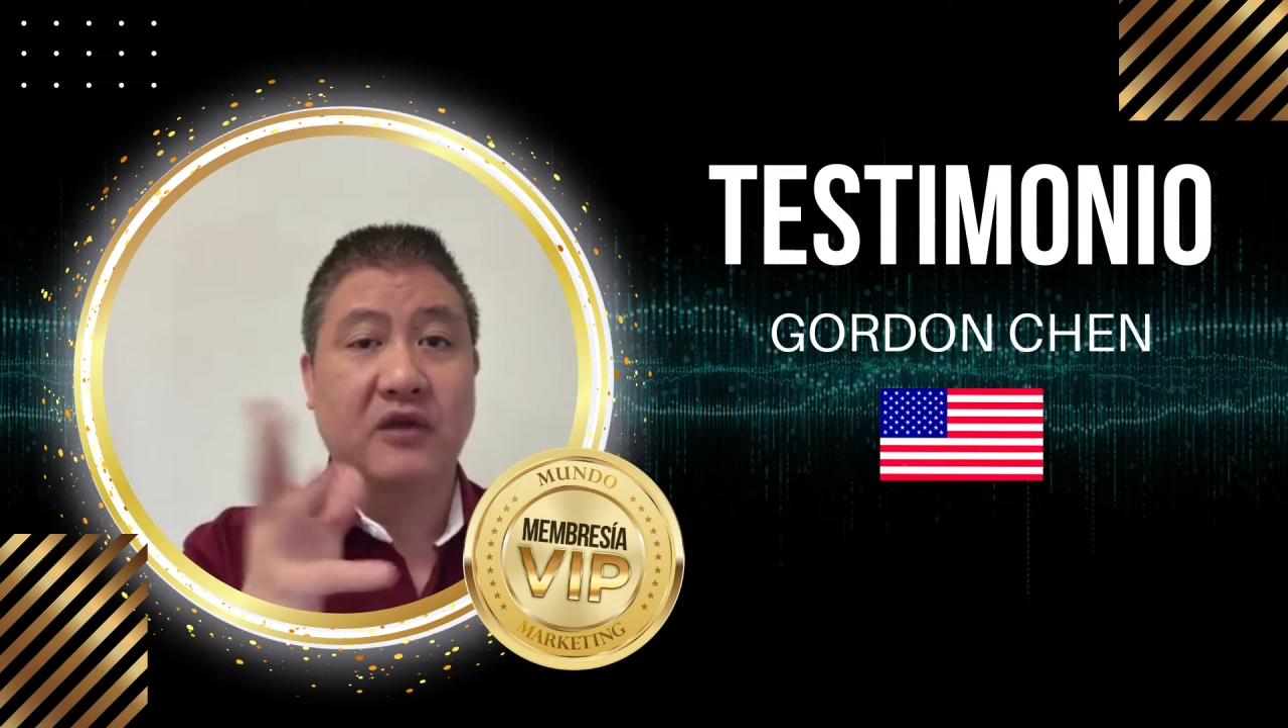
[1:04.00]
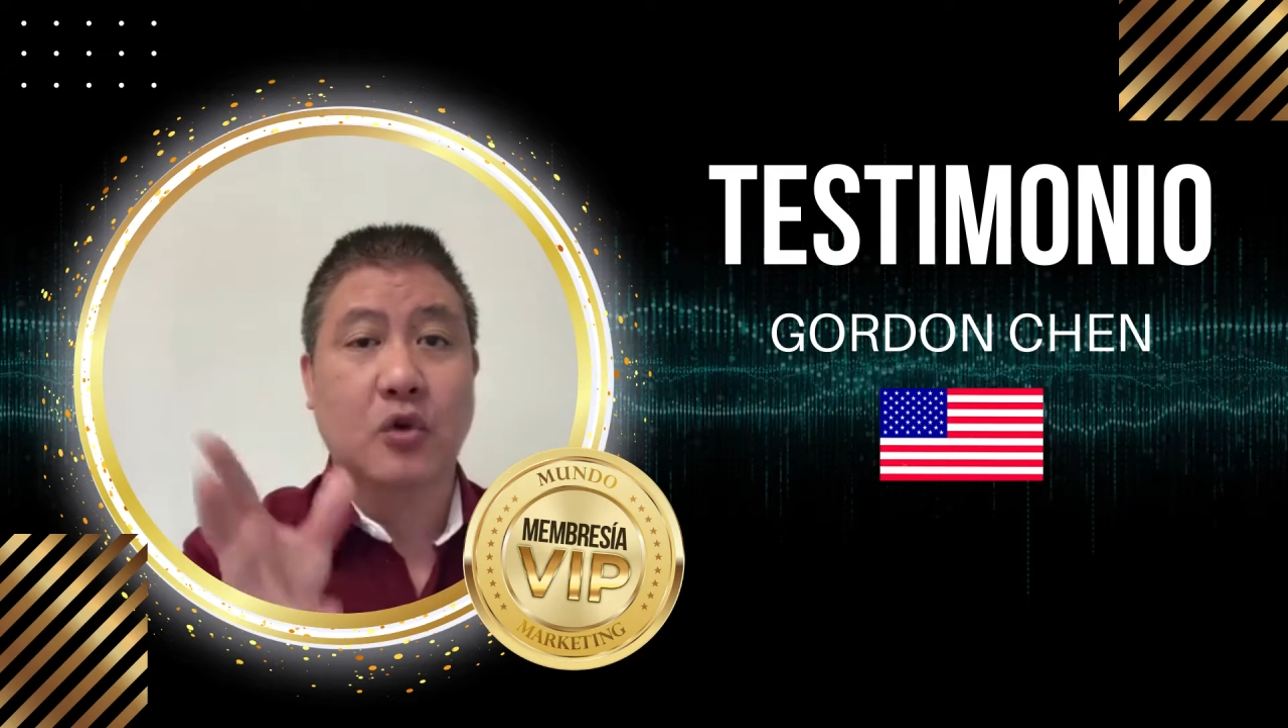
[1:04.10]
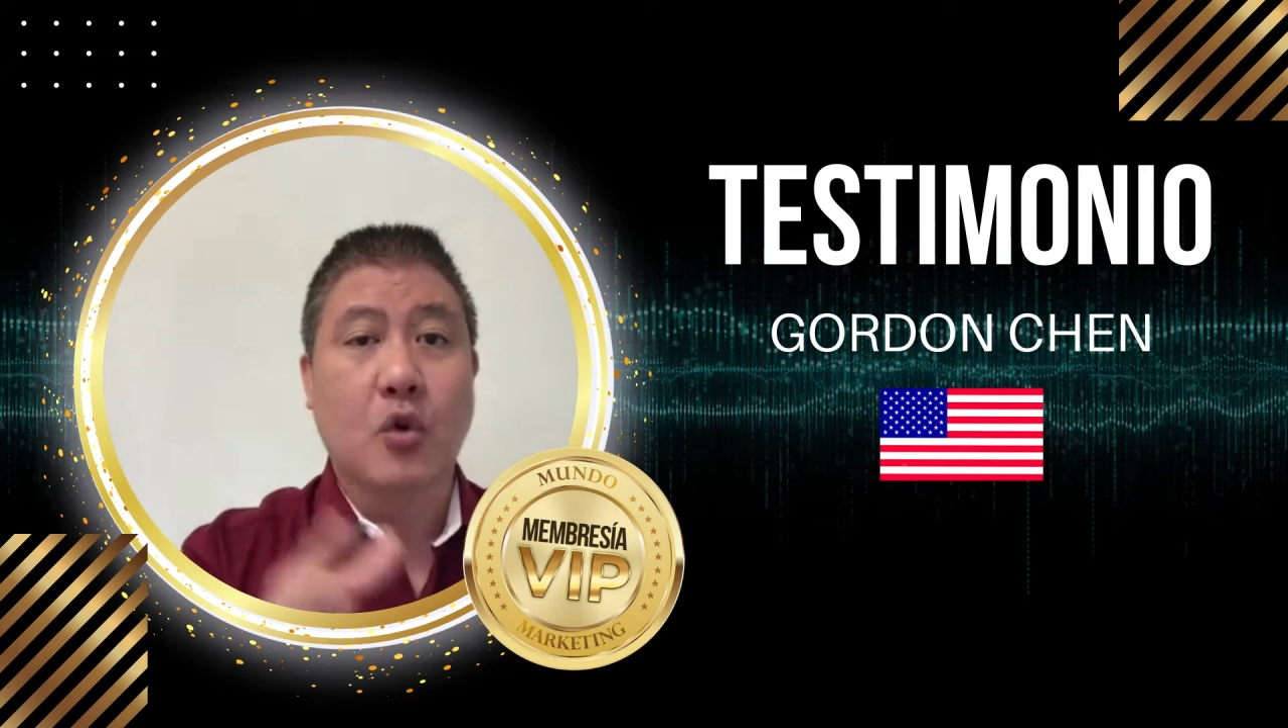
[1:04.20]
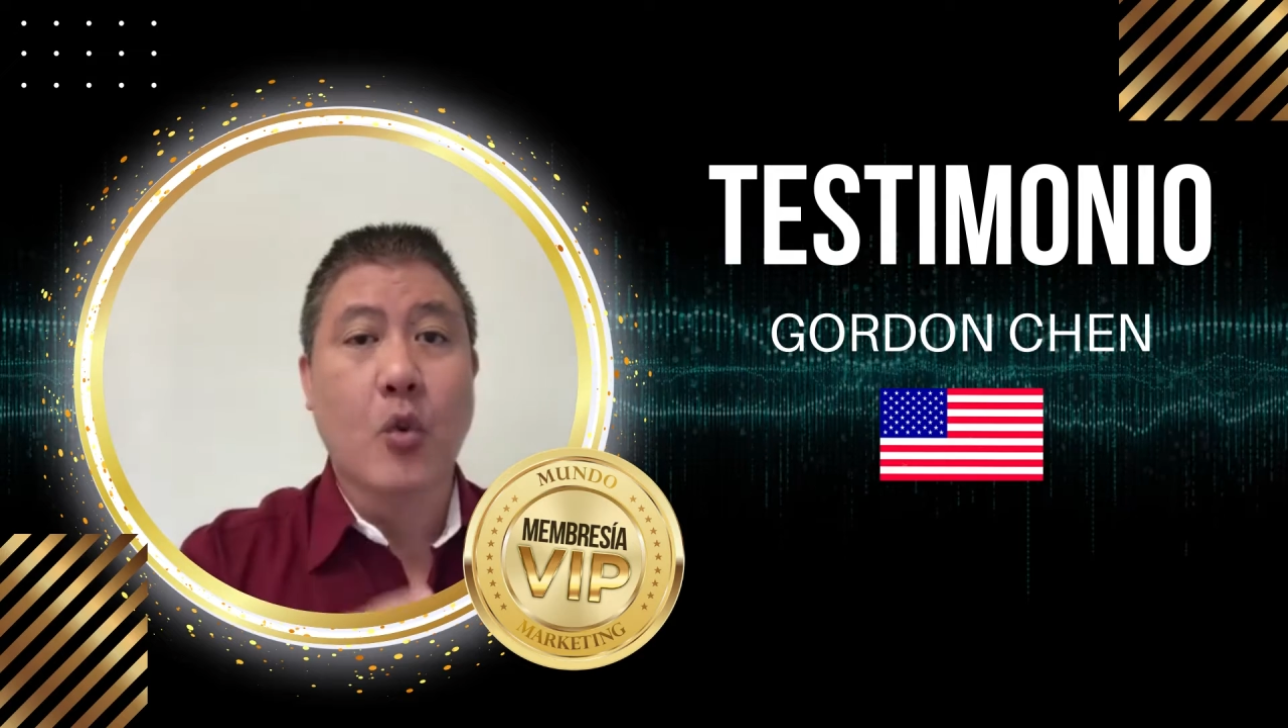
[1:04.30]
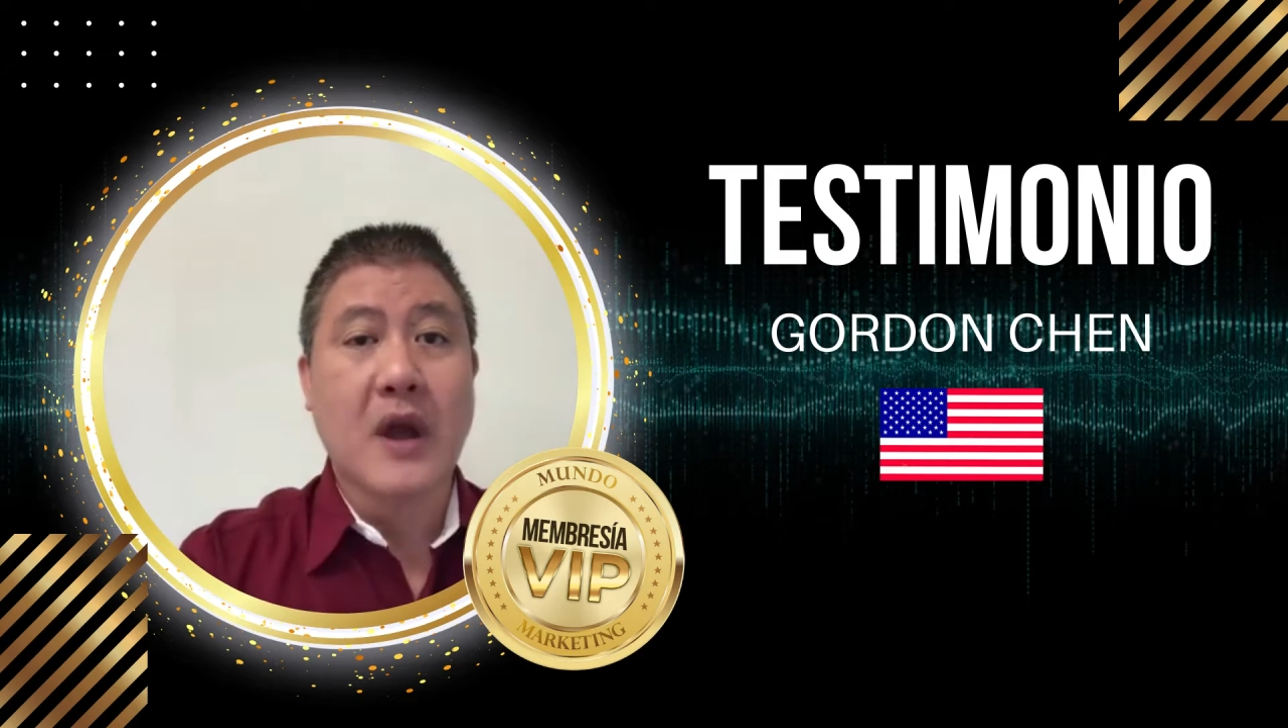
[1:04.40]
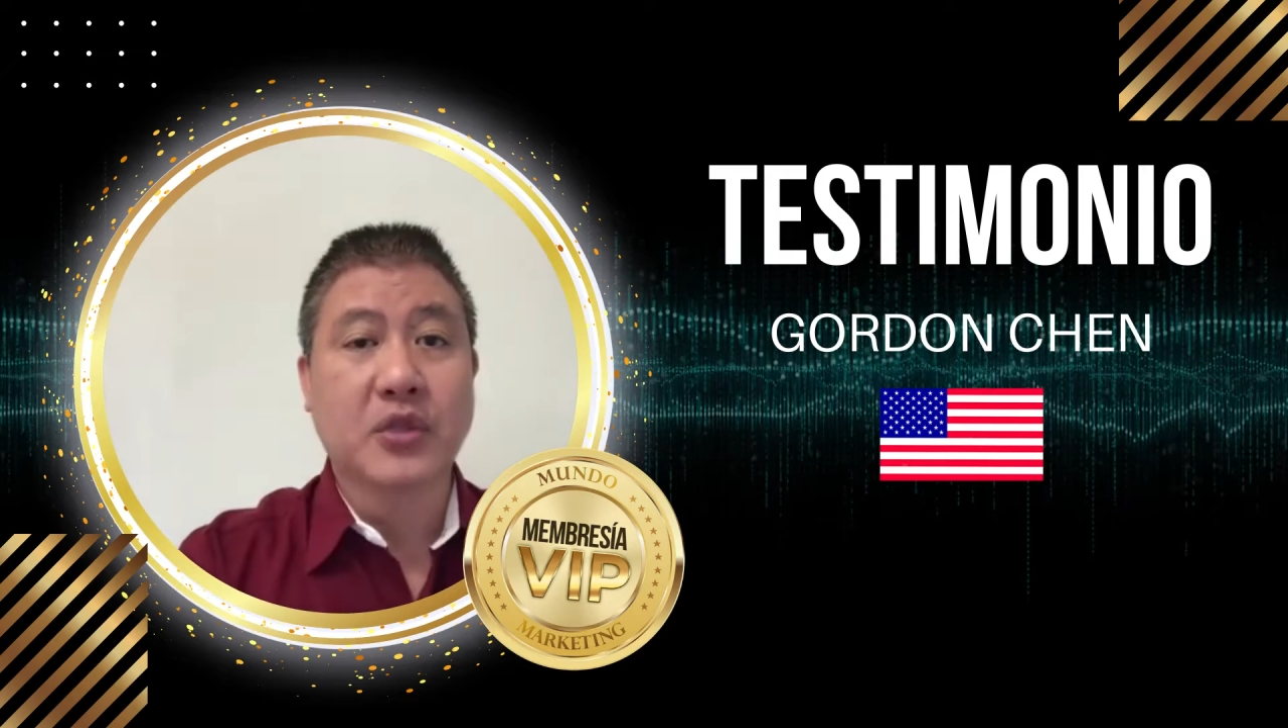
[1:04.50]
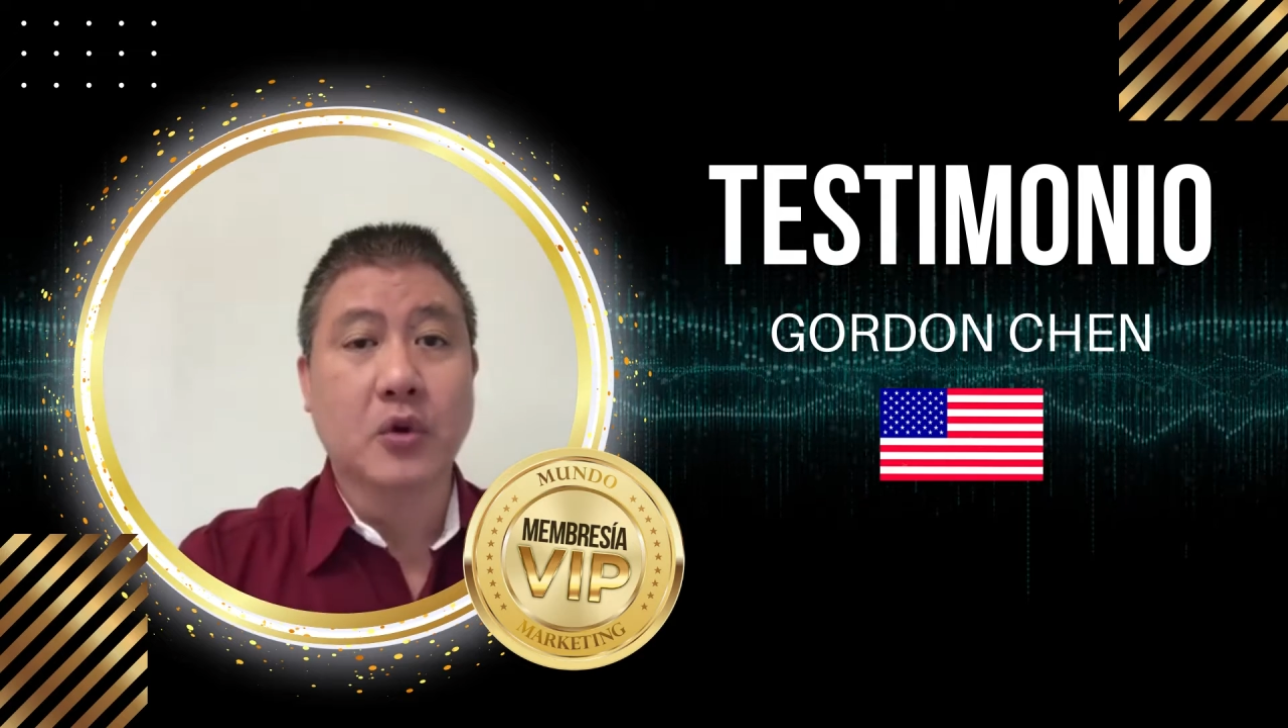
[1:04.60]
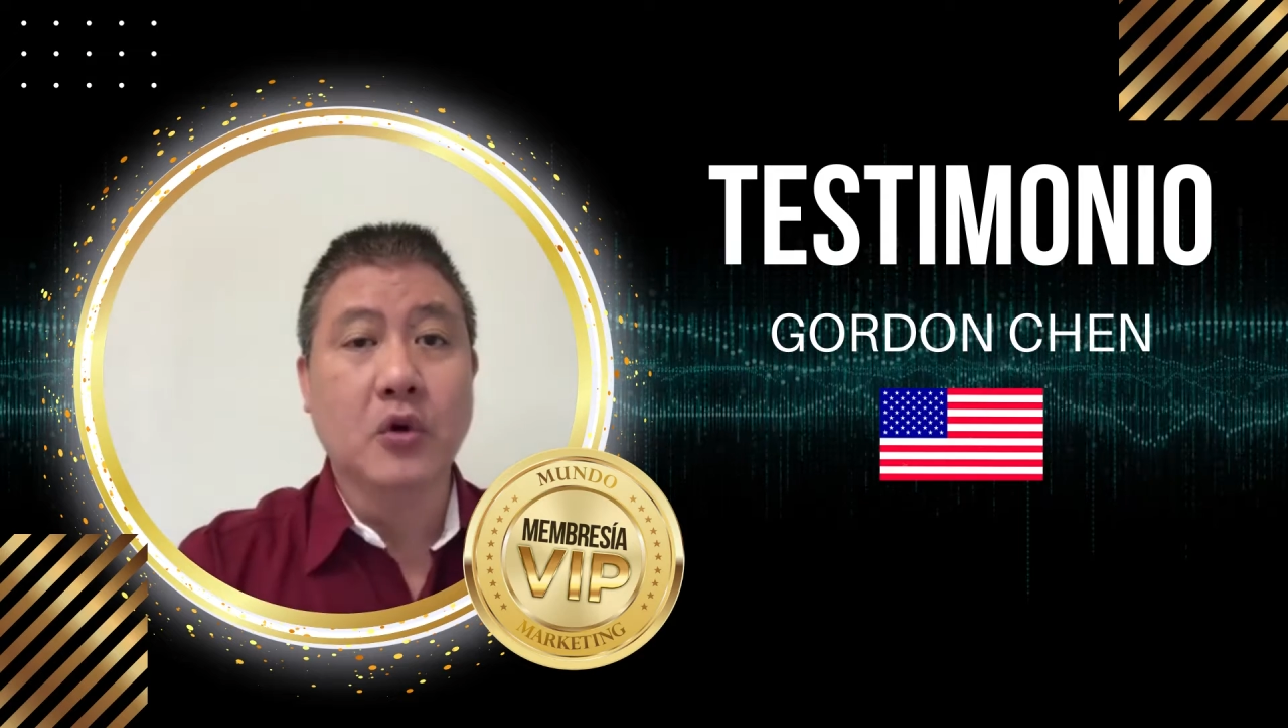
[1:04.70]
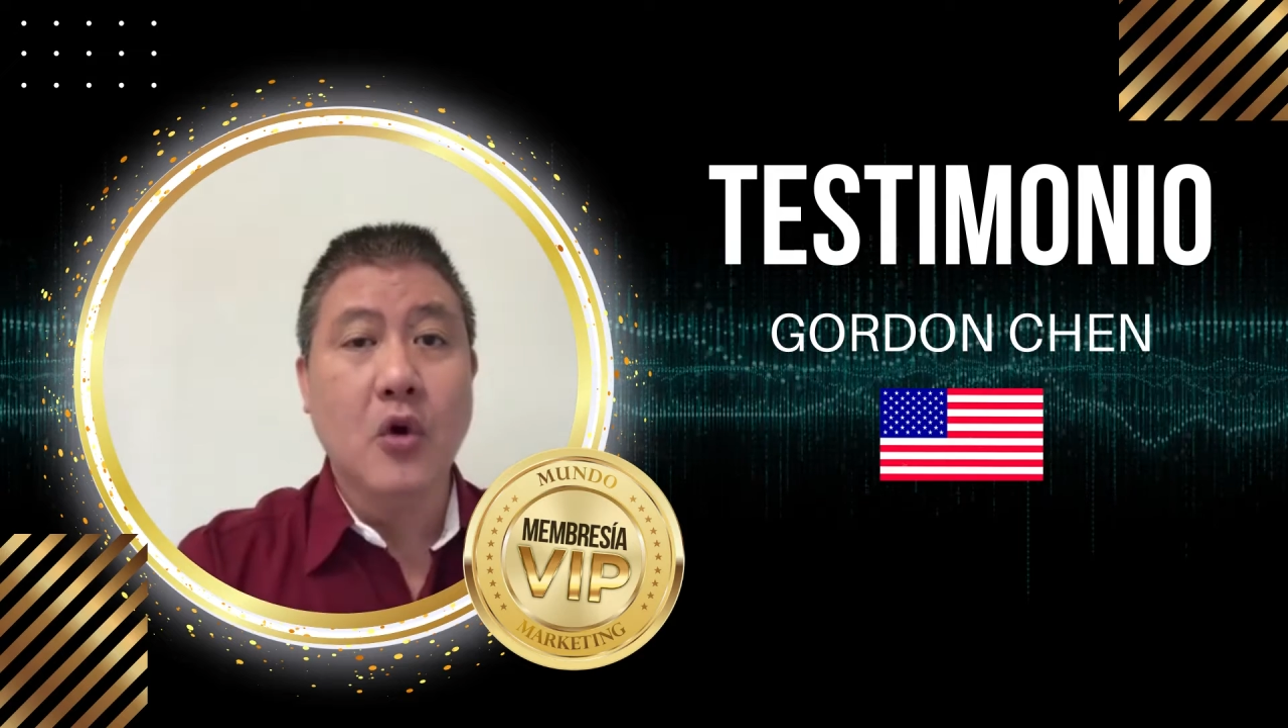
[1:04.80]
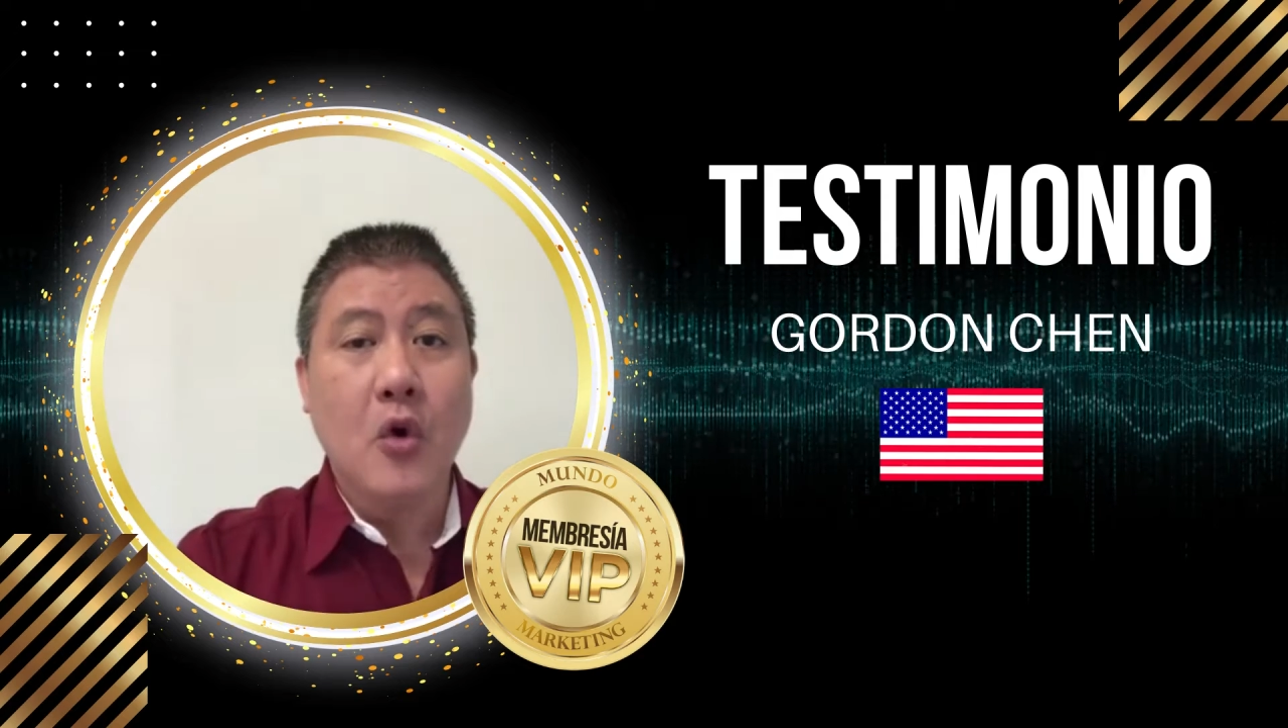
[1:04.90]
estos
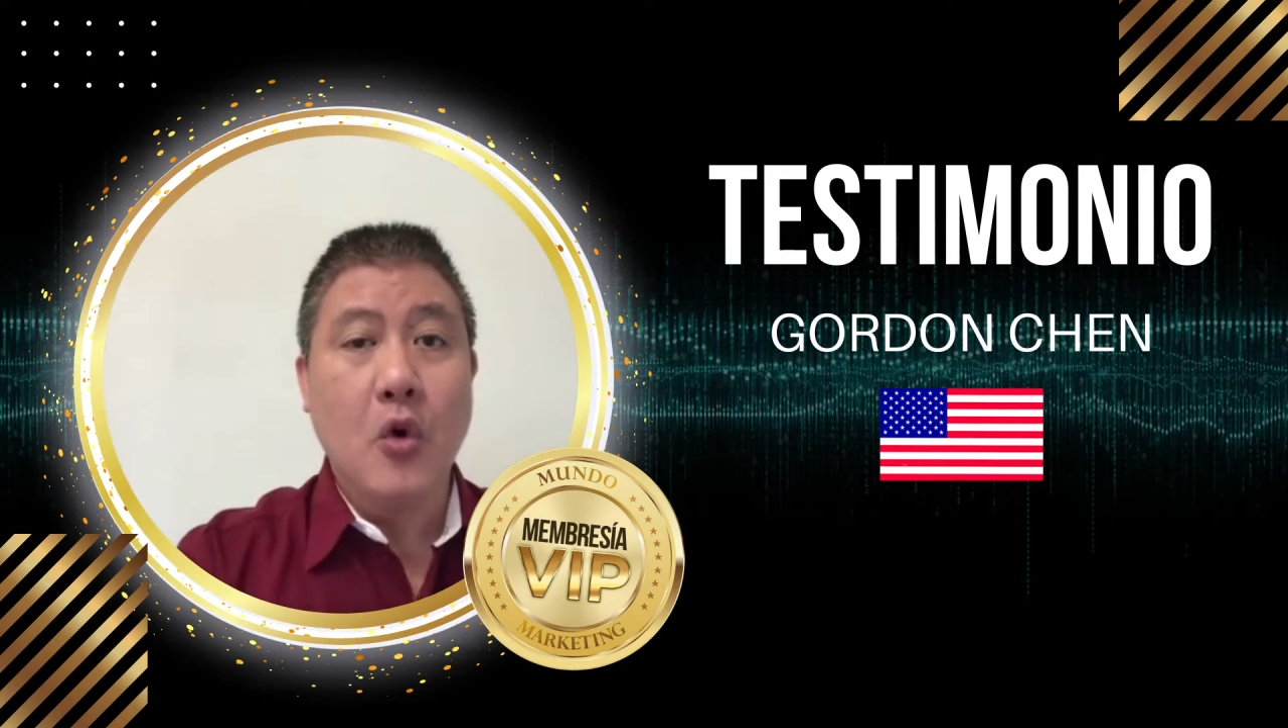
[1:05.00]
cuatro,